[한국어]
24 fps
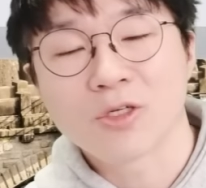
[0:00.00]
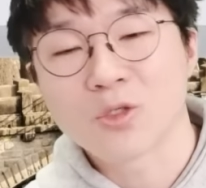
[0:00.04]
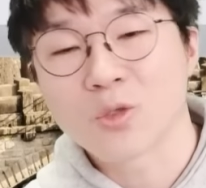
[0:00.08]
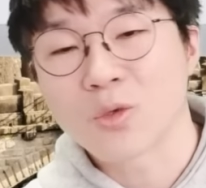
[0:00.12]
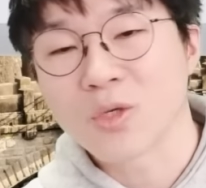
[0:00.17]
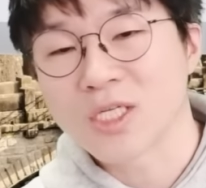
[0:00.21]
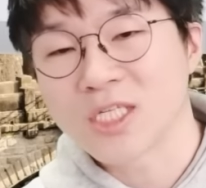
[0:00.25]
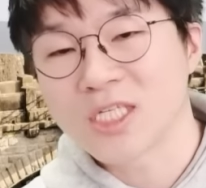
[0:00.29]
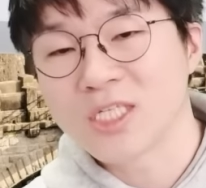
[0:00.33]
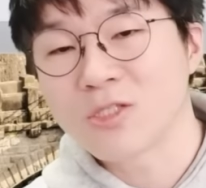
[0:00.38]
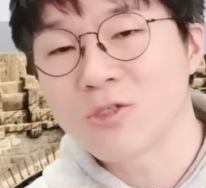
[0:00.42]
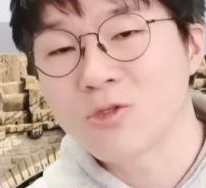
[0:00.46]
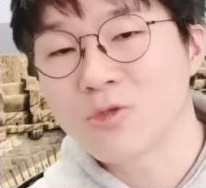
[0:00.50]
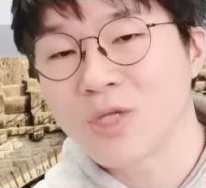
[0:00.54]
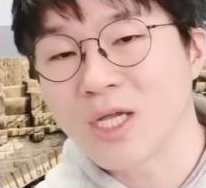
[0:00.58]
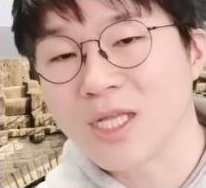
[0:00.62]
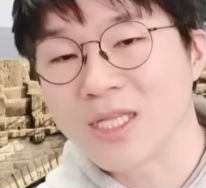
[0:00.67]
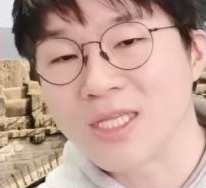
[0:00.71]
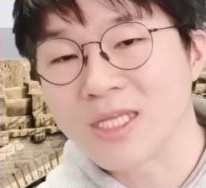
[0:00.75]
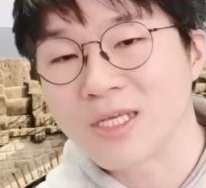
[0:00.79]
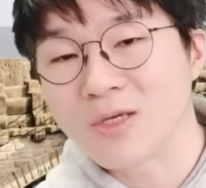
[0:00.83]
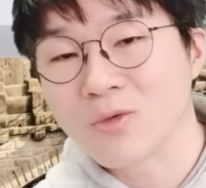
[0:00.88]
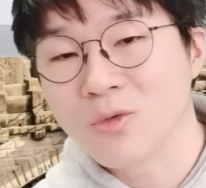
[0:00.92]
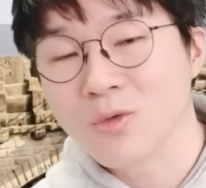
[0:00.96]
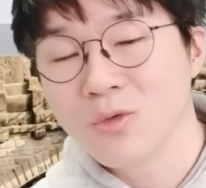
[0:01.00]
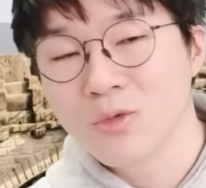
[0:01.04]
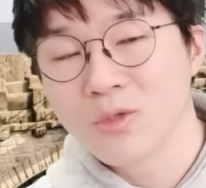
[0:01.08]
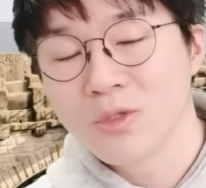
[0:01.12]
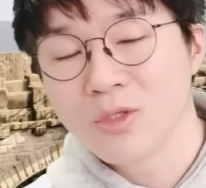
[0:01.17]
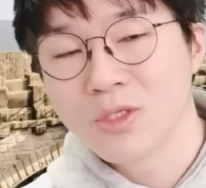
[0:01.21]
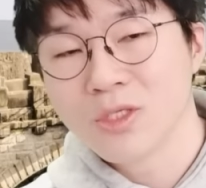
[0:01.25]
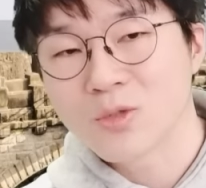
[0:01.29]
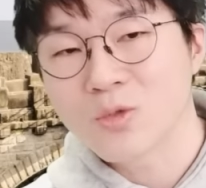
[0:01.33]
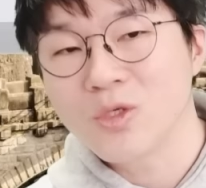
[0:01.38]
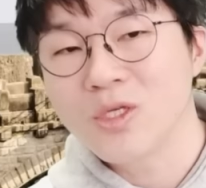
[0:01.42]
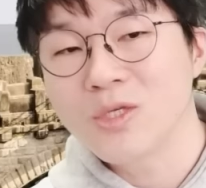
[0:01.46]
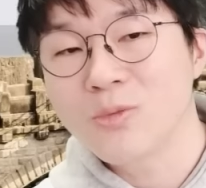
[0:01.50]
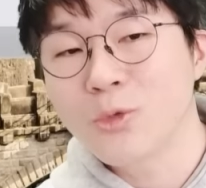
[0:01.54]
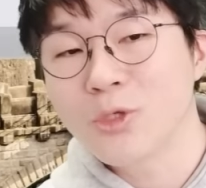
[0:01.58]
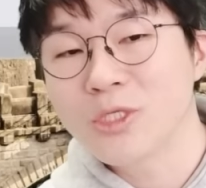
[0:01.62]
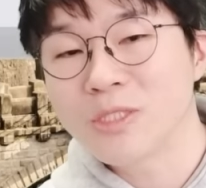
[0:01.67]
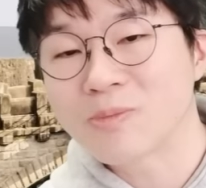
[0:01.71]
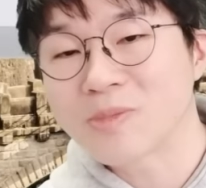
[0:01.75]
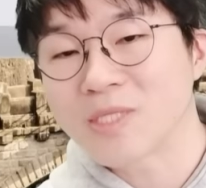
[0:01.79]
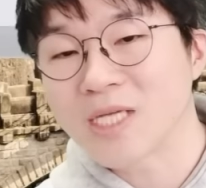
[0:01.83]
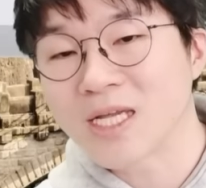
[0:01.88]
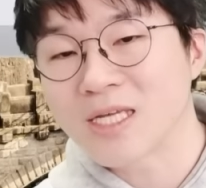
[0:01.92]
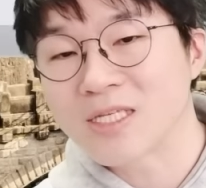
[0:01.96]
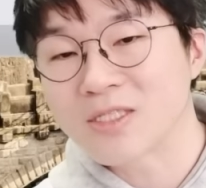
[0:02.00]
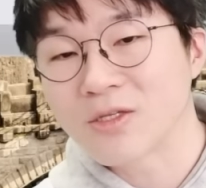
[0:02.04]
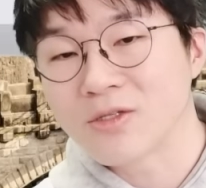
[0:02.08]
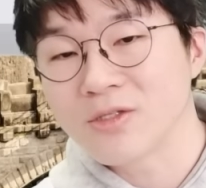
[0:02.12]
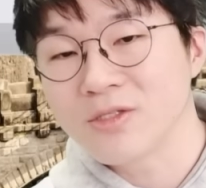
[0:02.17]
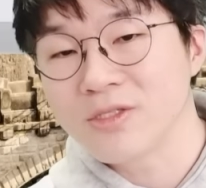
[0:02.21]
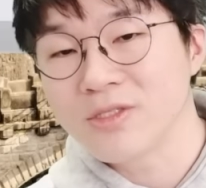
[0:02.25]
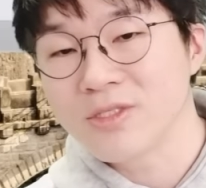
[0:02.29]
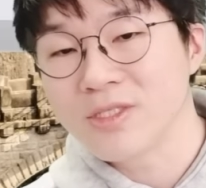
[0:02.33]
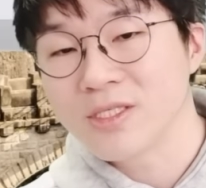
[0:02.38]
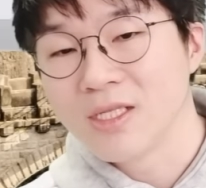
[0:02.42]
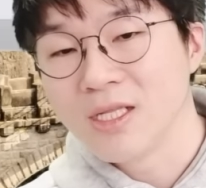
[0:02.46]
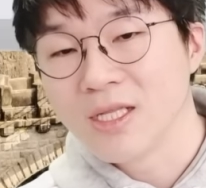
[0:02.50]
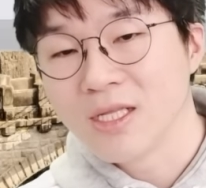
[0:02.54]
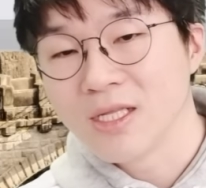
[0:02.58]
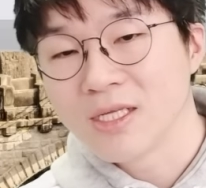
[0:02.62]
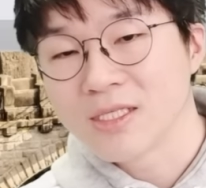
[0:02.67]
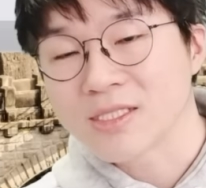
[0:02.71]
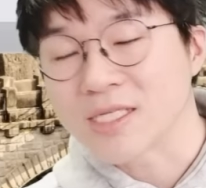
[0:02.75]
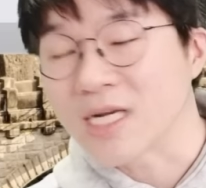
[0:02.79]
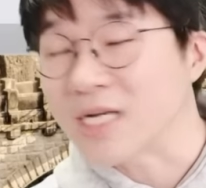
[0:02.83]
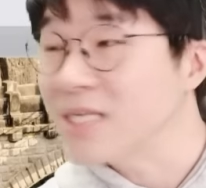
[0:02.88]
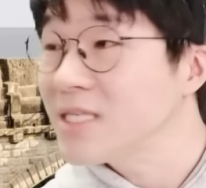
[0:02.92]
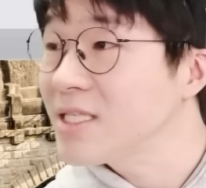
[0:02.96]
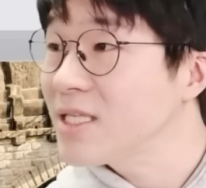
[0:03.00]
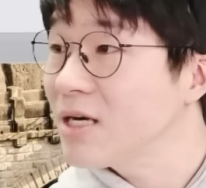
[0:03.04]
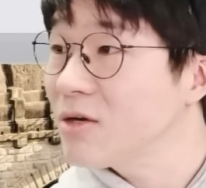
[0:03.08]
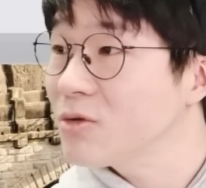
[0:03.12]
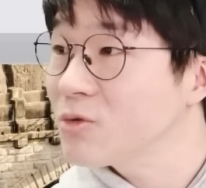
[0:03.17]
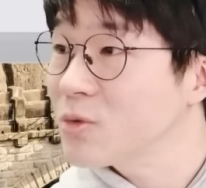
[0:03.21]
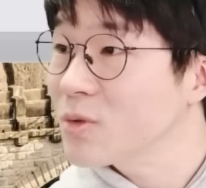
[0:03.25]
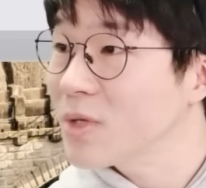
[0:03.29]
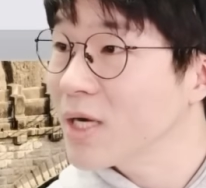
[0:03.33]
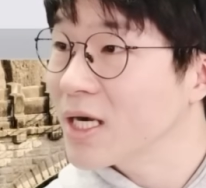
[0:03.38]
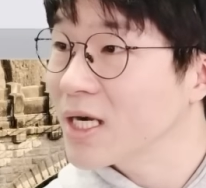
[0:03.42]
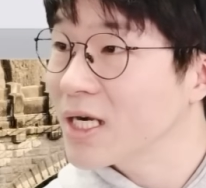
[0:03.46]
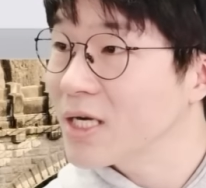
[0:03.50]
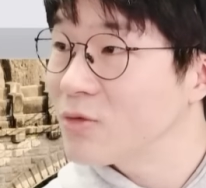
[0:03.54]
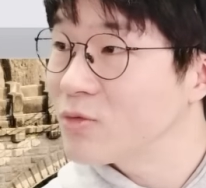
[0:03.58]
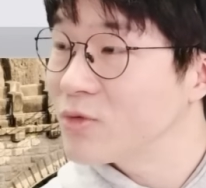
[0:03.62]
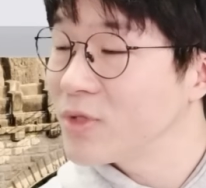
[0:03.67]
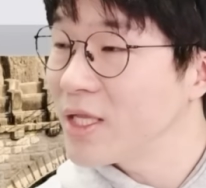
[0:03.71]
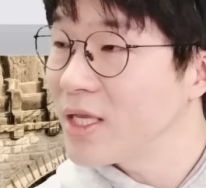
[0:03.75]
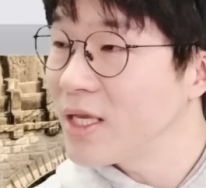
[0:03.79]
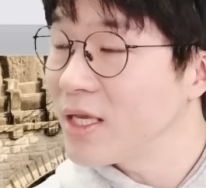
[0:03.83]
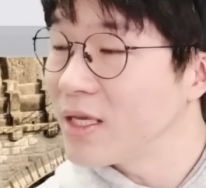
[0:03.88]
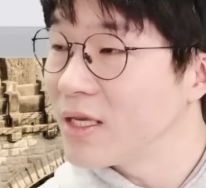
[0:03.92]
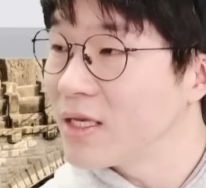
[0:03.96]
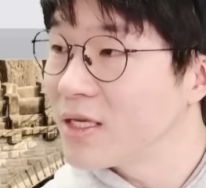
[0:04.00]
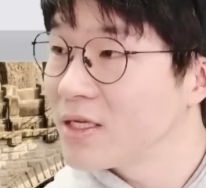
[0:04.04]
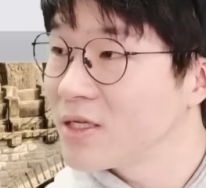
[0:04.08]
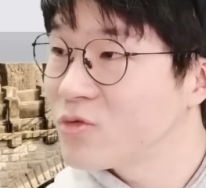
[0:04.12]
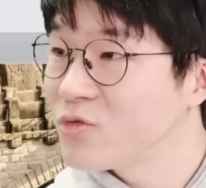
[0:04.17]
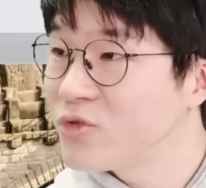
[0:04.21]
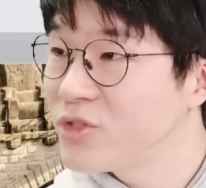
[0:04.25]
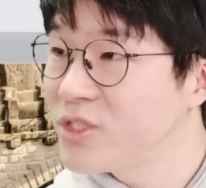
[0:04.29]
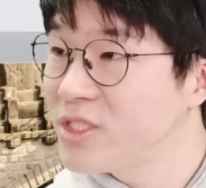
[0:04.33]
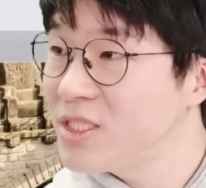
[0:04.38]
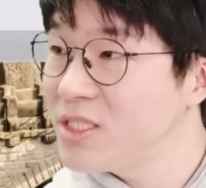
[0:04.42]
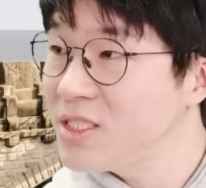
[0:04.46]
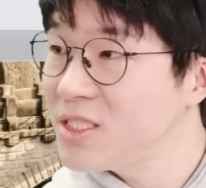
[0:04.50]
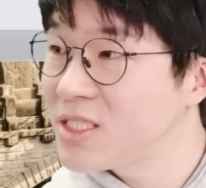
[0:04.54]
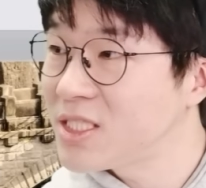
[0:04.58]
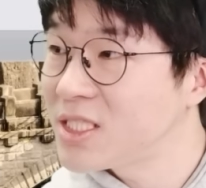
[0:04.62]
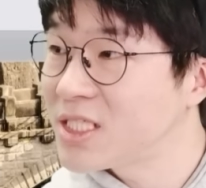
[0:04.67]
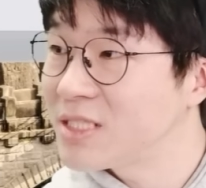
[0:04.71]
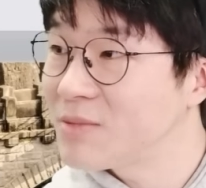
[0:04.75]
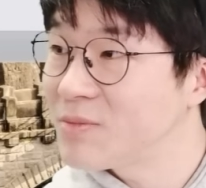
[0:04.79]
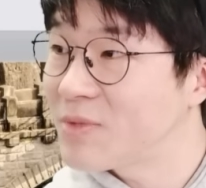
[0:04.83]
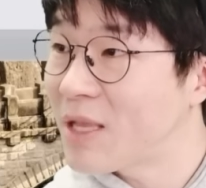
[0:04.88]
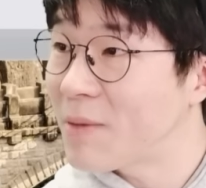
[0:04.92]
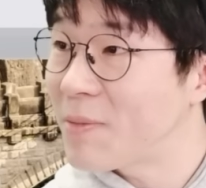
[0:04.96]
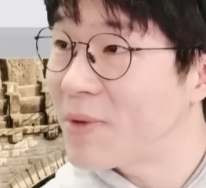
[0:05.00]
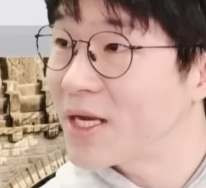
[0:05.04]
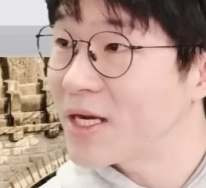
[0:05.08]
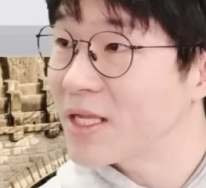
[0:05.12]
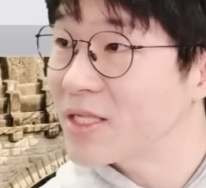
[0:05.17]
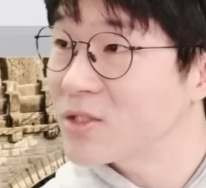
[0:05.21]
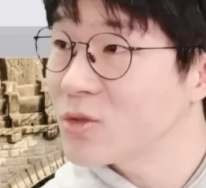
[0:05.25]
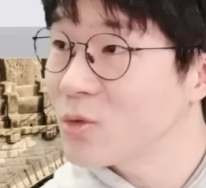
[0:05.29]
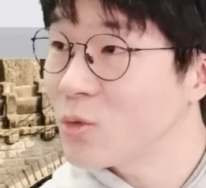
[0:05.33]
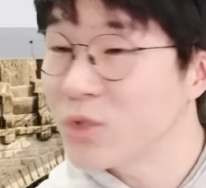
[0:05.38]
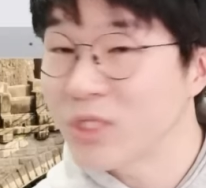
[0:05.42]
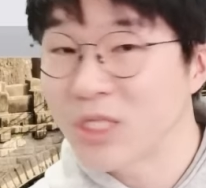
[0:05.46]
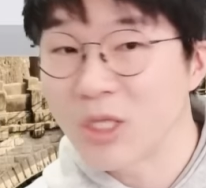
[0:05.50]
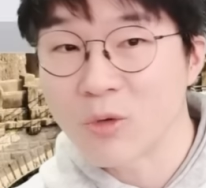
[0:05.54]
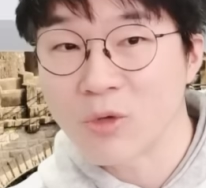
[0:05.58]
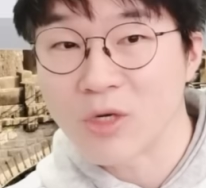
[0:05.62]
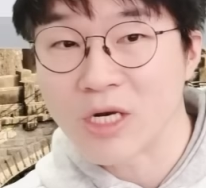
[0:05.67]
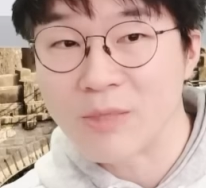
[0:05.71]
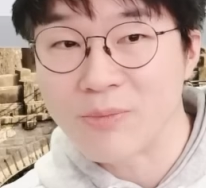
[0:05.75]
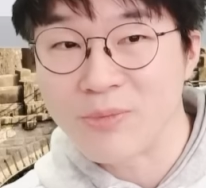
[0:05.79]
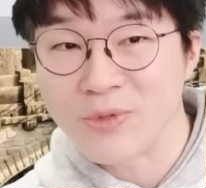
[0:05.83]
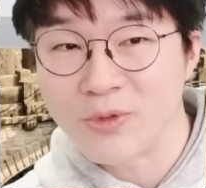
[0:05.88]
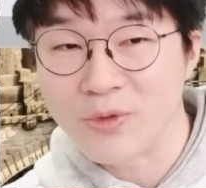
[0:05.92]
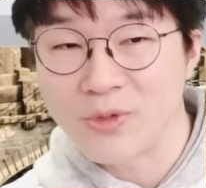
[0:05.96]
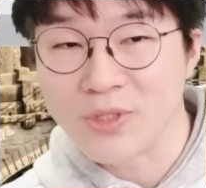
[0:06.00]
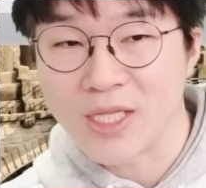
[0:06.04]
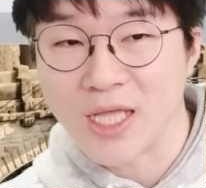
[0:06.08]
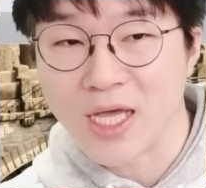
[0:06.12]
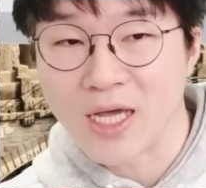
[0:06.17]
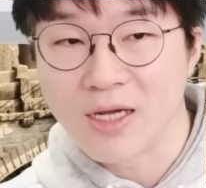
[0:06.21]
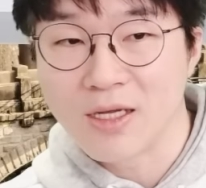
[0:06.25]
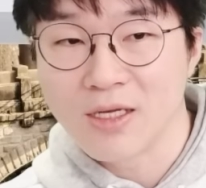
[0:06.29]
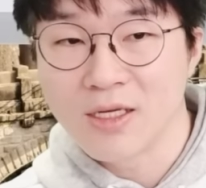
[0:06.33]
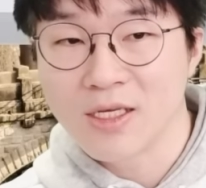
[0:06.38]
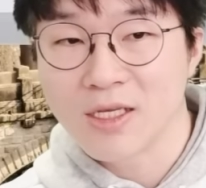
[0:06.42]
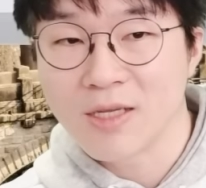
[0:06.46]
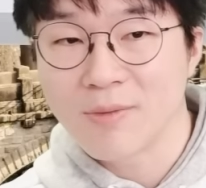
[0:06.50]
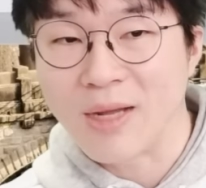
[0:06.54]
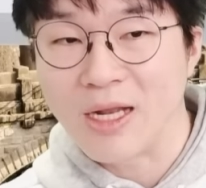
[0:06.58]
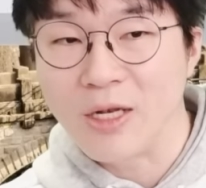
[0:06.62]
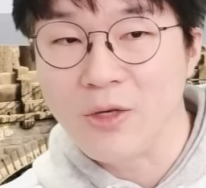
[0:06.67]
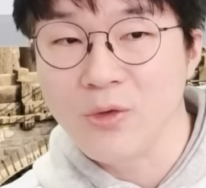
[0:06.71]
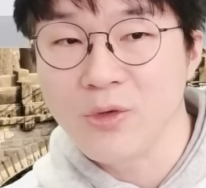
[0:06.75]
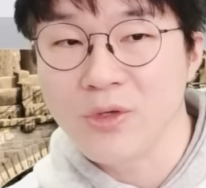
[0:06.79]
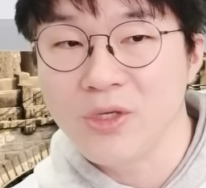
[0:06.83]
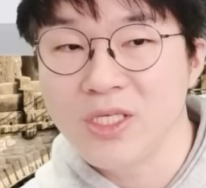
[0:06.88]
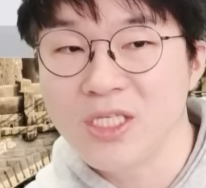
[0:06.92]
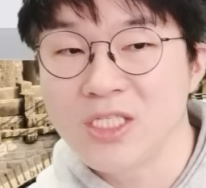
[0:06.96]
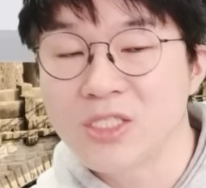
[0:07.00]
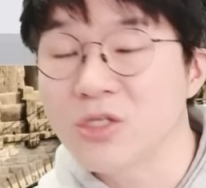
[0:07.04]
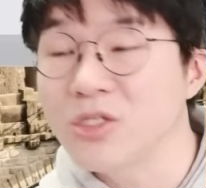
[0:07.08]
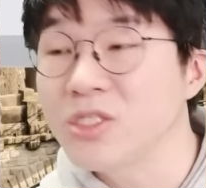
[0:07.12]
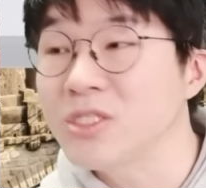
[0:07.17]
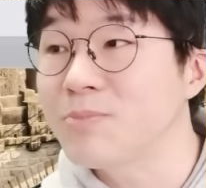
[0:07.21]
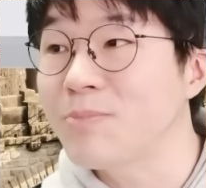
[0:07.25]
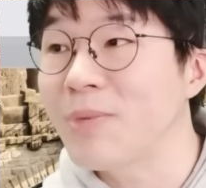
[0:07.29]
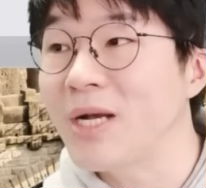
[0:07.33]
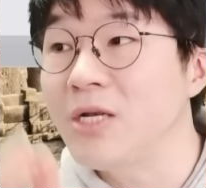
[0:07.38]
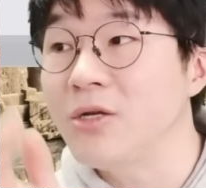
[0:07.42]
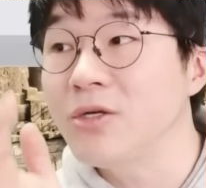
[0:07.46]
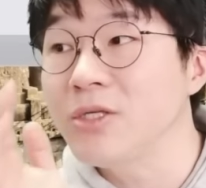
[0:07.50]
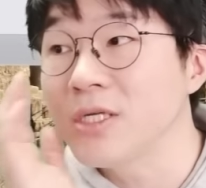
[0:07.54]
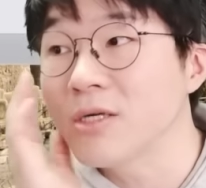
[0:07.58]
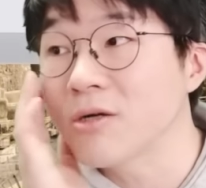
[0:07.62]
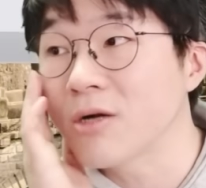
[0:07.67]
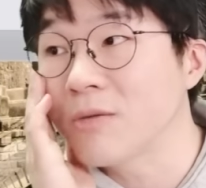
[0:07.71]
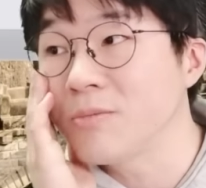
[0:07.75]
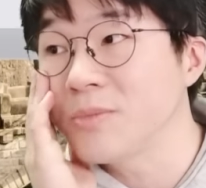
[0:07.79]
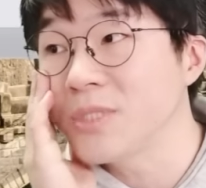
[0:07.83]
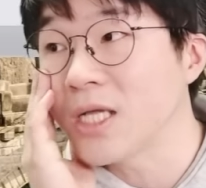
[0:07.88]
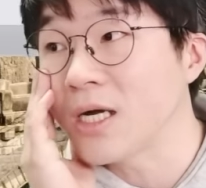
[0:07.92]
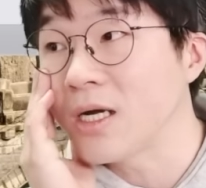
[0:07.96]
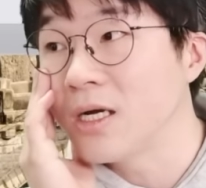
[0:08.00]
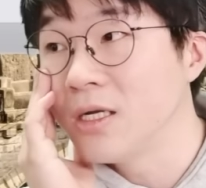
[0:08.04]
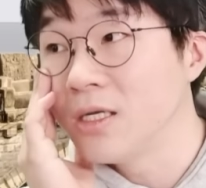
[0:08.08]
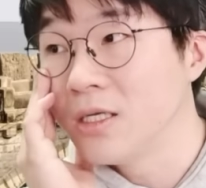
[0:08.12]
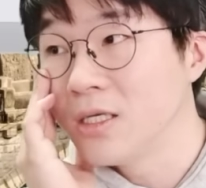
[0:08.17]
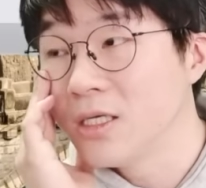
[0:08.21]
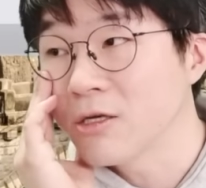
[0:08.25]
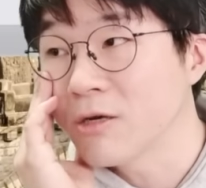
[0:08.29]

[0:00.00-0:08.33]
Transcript: 그동안 기술도 안 되고 또 일본 입장에서는 자기들하고 좀 가까운데 굳이 지금 개발해서 5대5를 할 필요 있나. 만료율이 2028년이라고 합니다.